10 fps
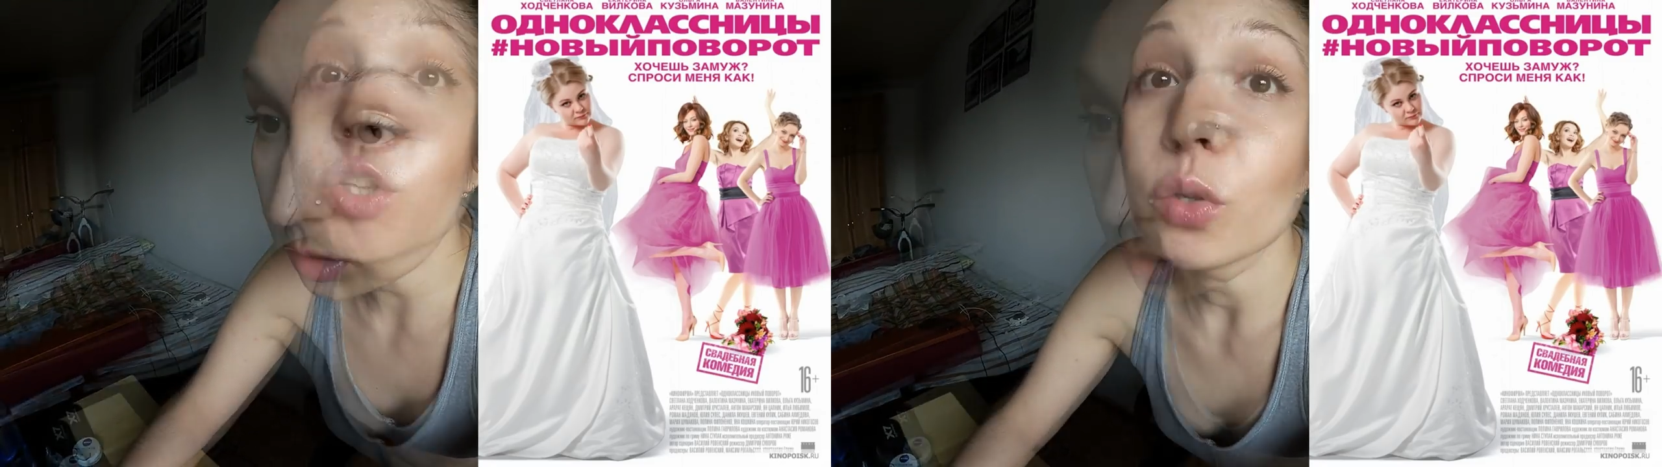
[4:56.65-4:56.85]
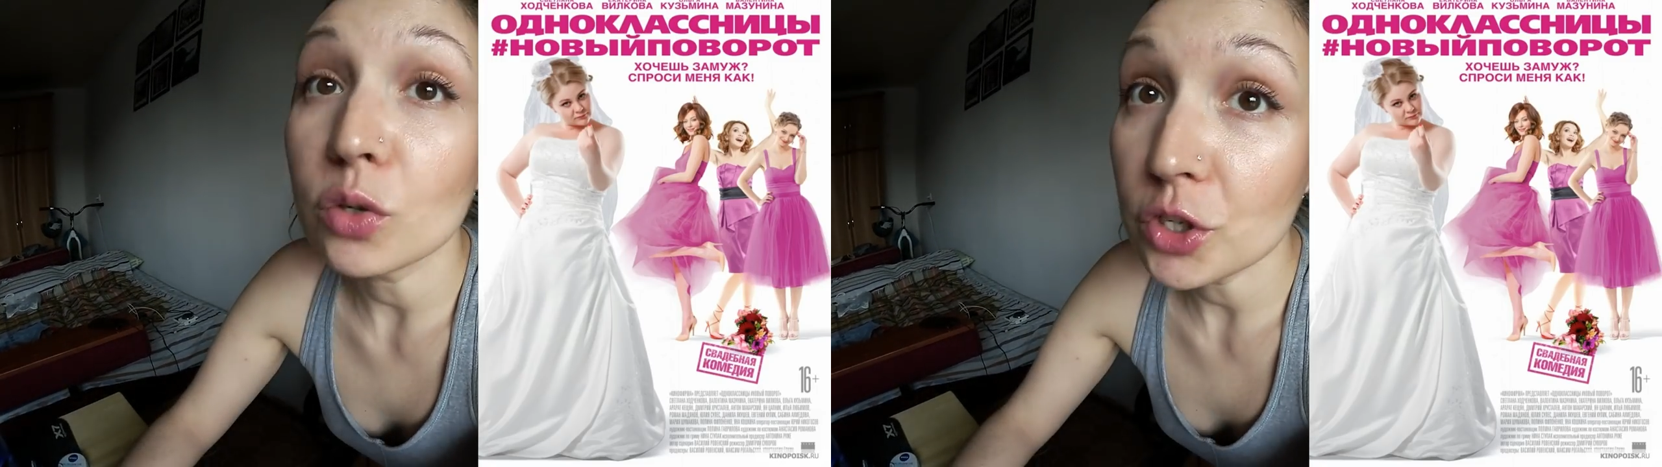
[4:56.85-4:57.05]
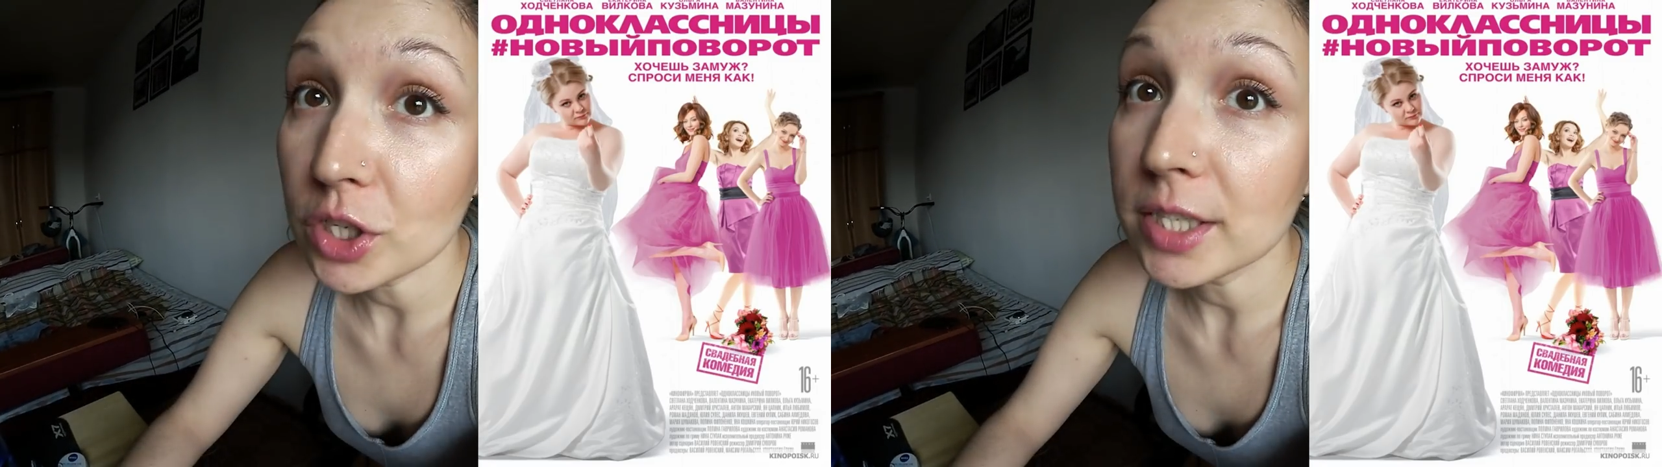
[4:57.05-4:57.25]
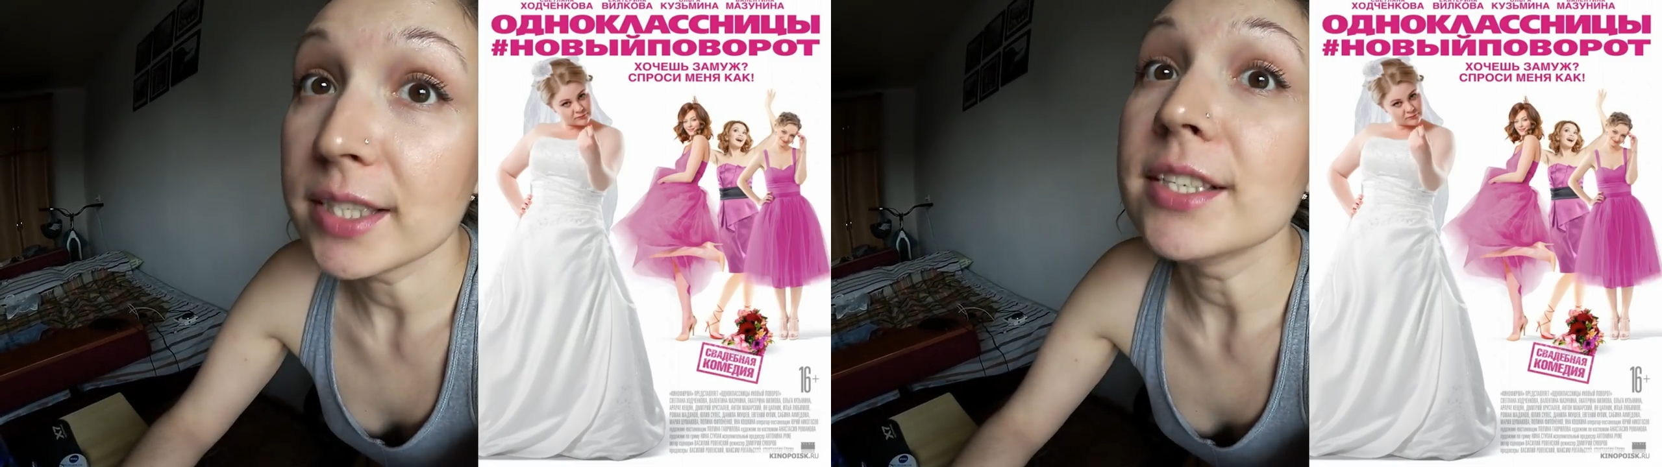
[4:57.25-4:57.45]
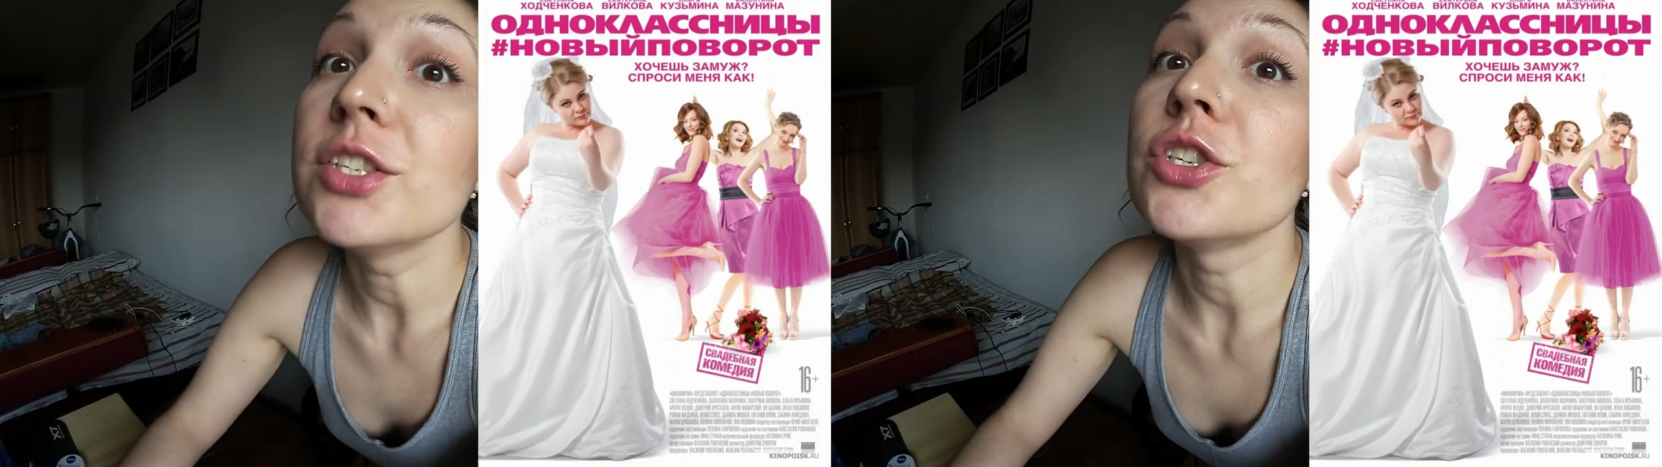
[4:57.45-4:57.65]
тоже
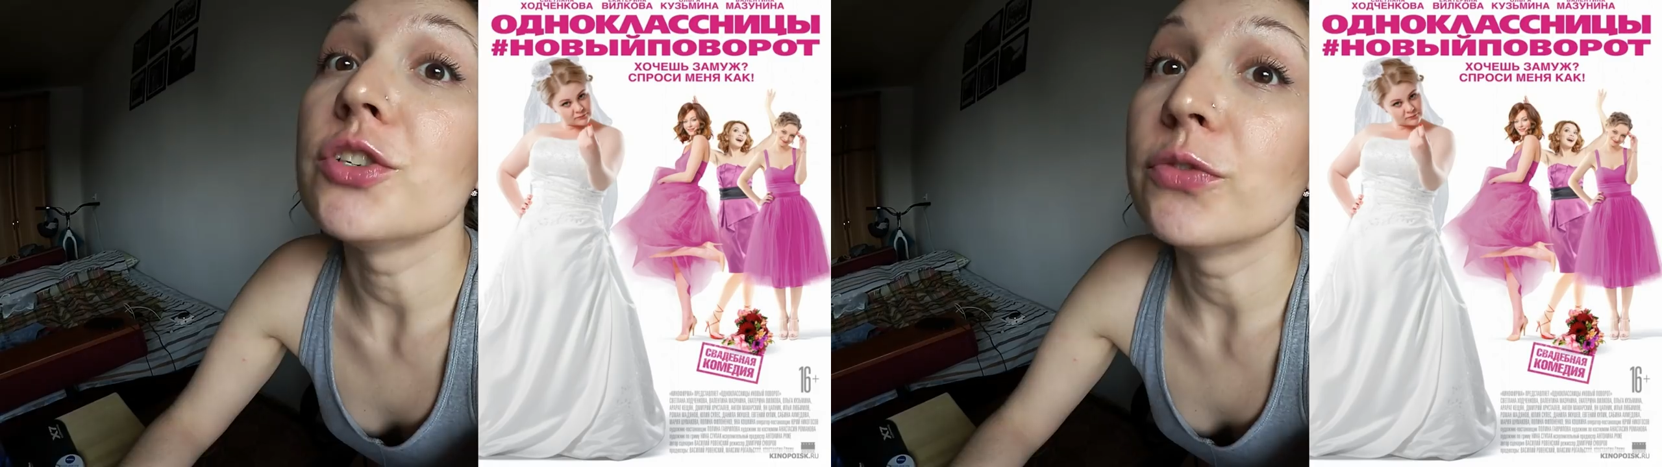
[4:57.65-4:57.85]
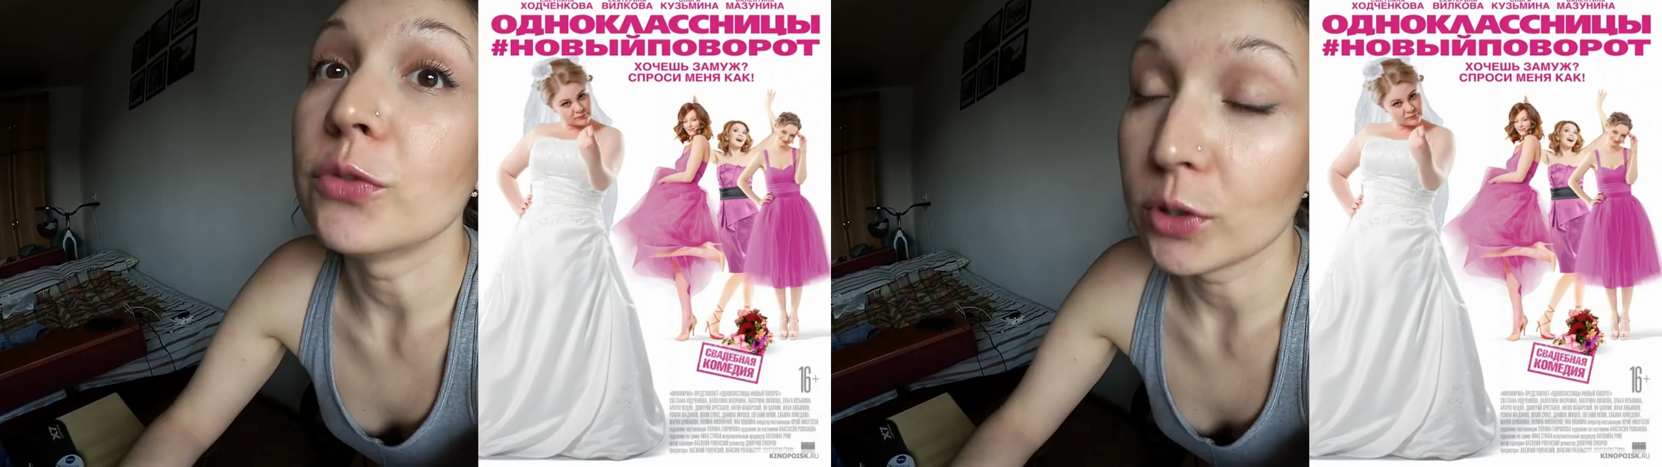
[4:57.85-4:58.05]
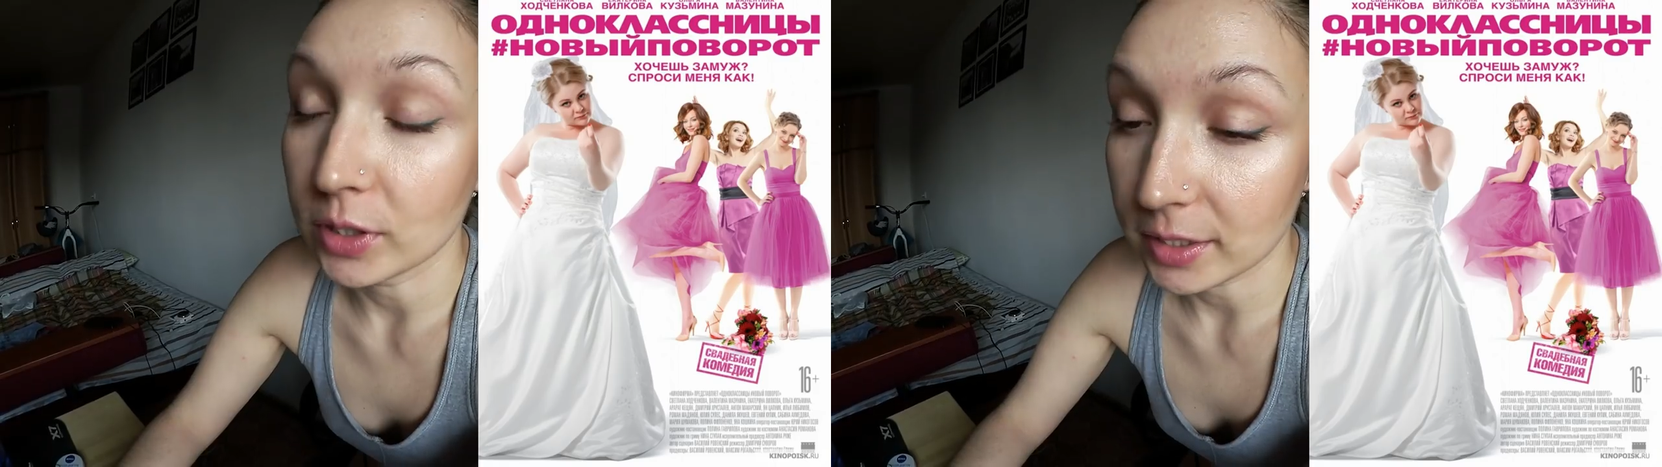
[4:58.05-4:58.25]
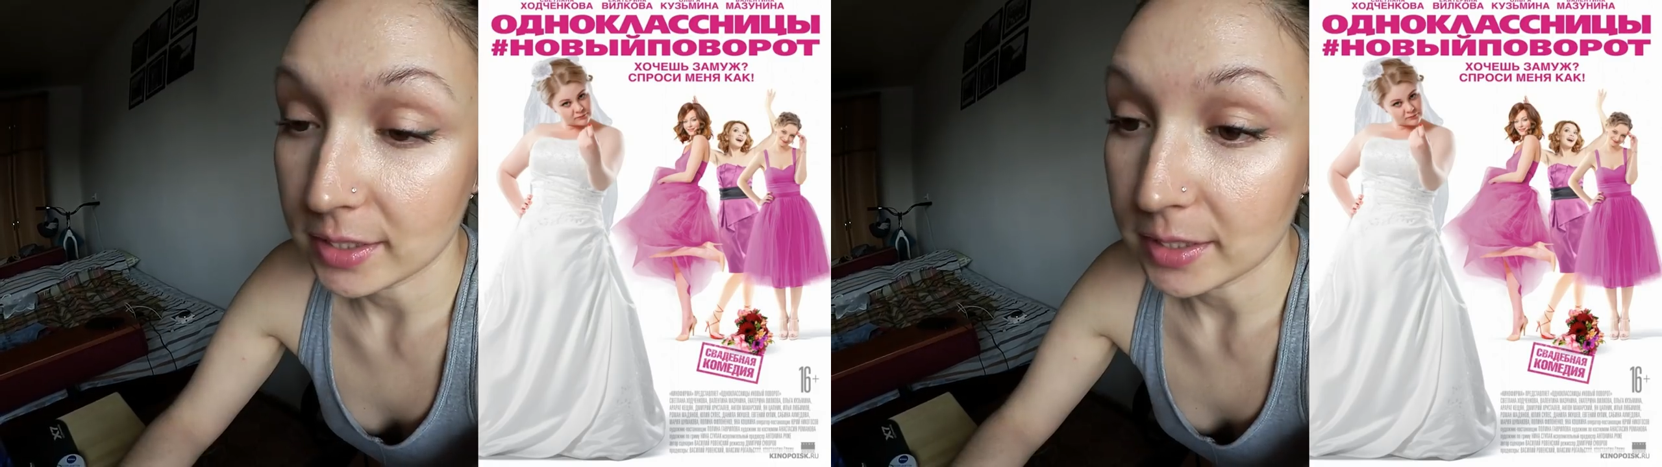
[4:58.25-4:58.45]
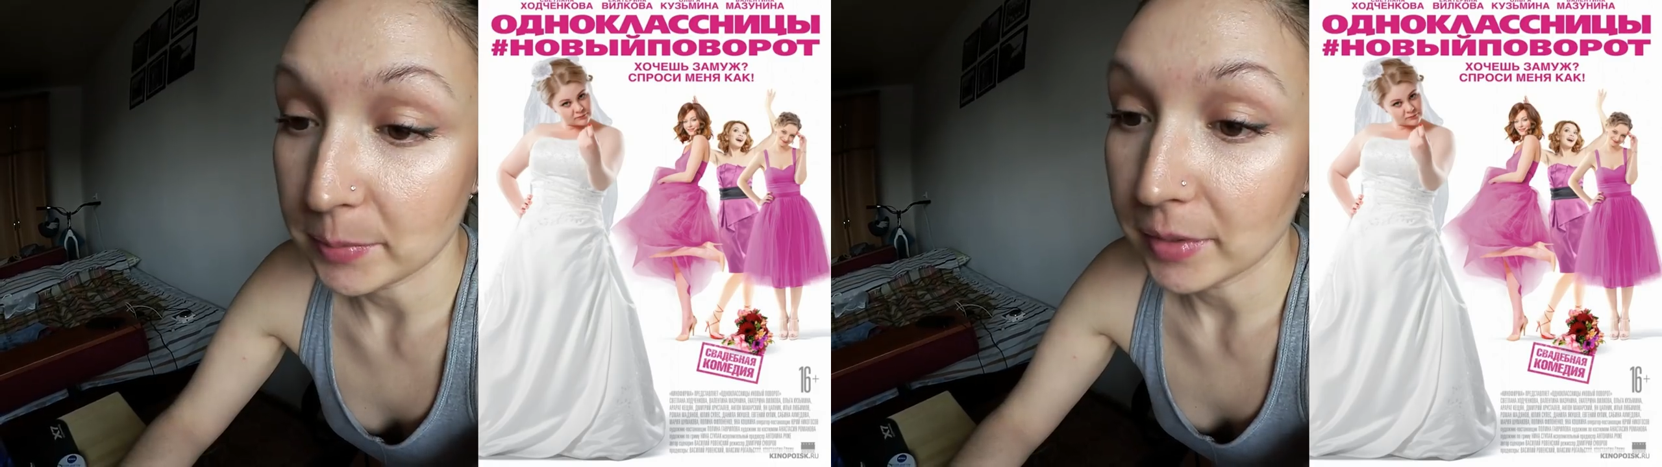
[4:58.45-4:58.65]
ничего так
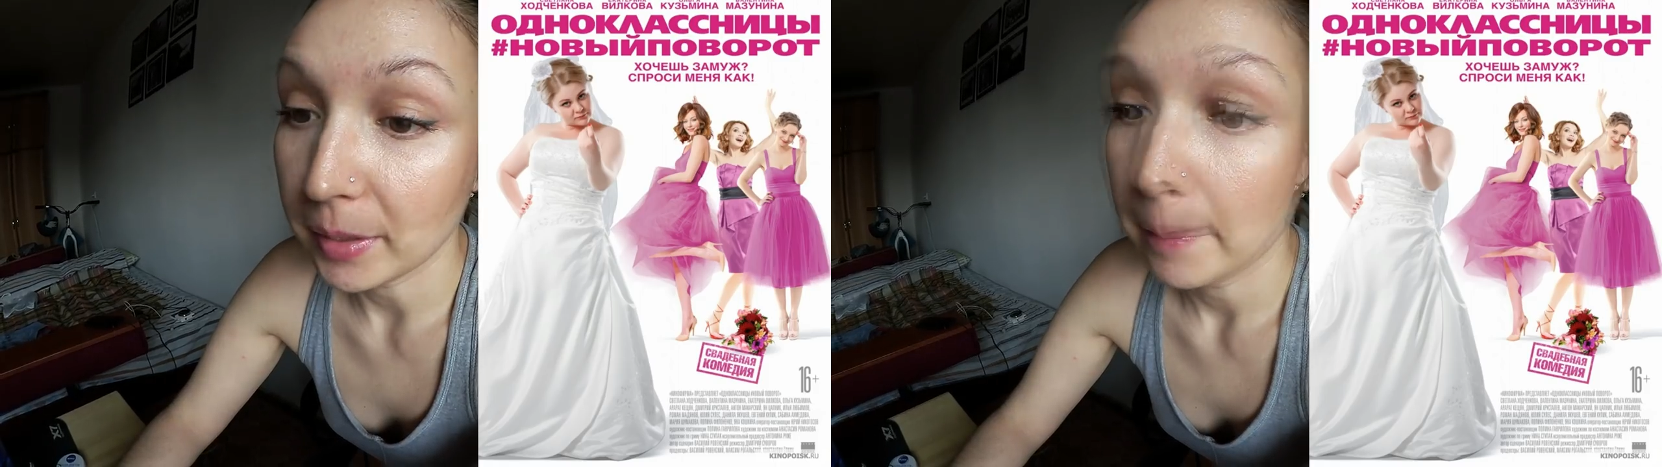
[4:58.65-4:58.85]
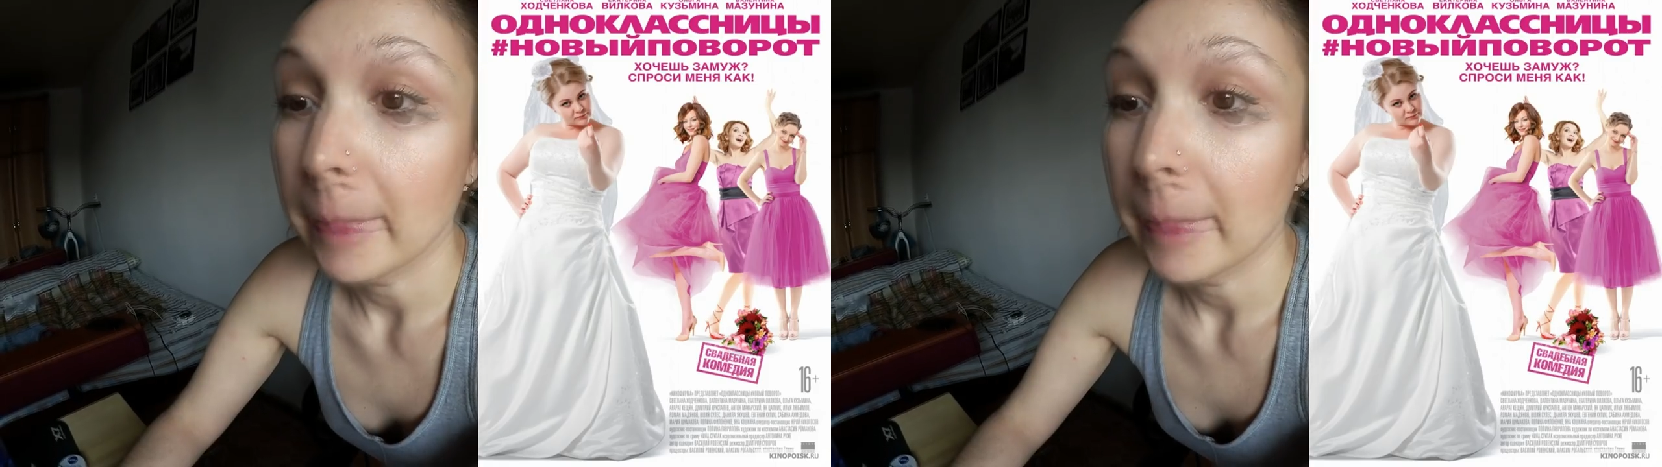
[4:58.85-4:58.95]
себе.